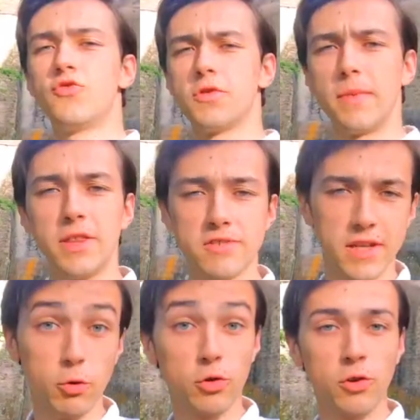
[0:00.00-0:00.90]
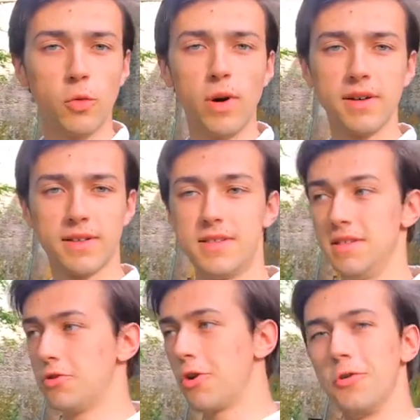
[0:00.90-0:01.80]
je vous emmène dans un autre endroit
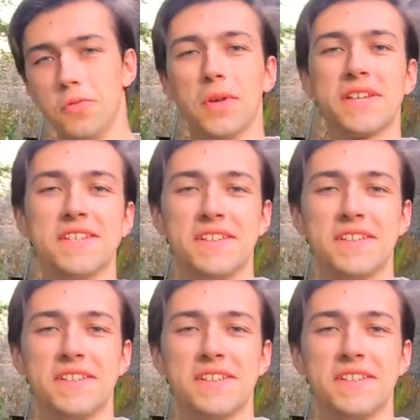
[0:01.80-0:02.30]
qui est encore une fois très